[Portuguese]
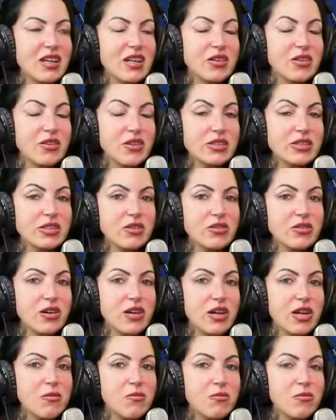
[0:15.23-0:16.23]
Nossa, eu
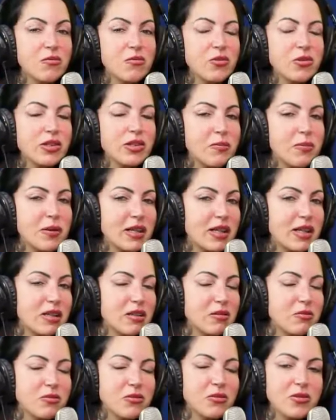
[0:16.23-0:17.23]
era muito apertada,
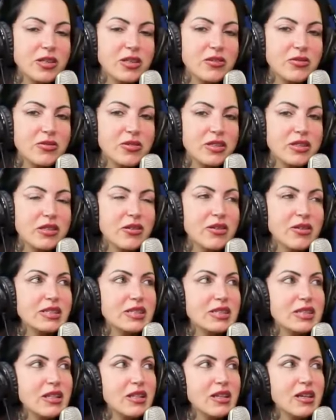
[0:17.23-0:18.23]
muito. Então,
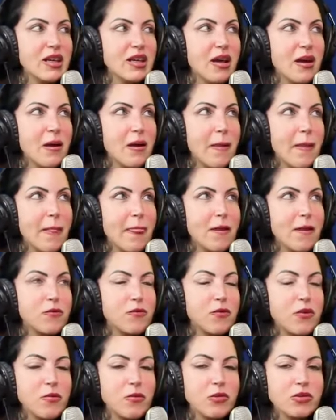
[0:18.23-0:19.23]
assim,
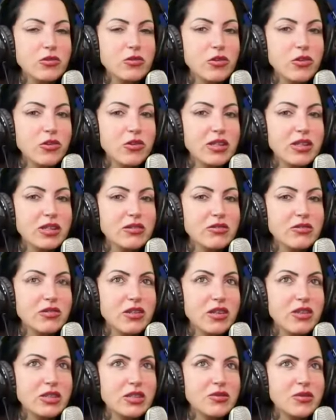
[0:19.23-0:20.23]
foi muito dolorido.
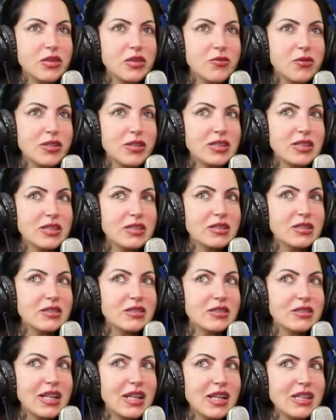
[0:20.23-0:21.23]
Eu tive que fazer
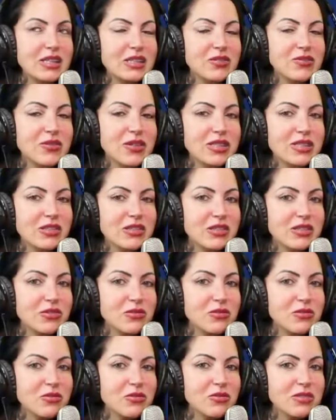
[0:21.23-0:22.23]
três vezes
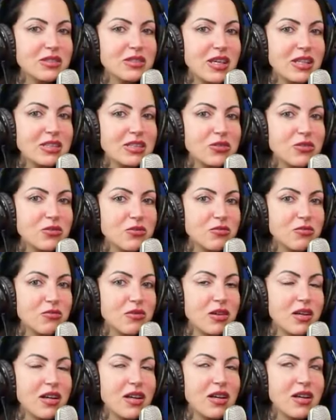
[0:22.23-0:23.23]
o sexo
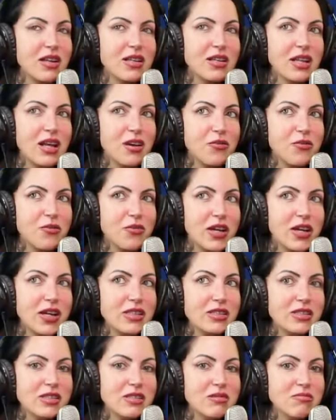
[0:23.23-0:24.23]
na
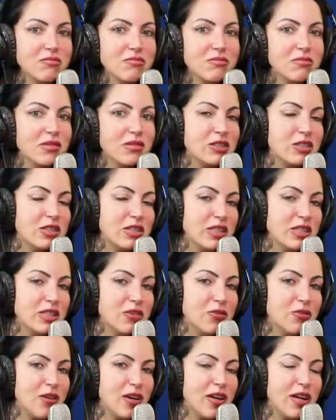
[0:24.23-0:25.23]
frente, em dias
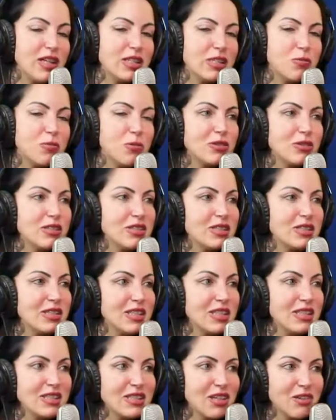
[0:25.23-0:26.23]
diferentes, para eu sentir
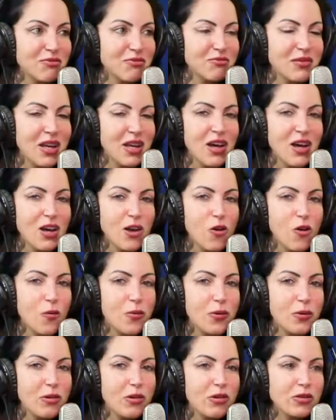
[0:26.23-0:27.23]
tesão. O
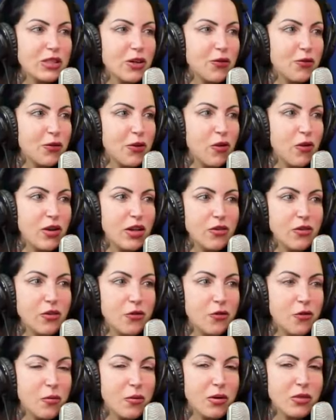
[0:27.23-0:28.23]
primeiro dia foi horrível,
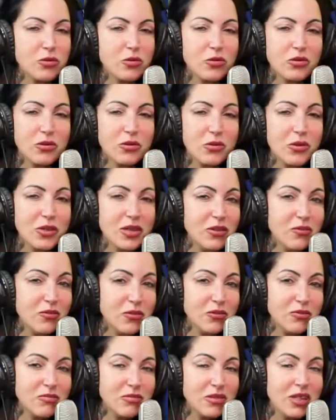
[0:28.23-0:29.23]
foi uma dor
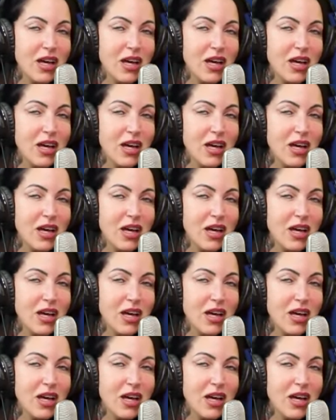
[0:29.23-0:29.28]
horrível.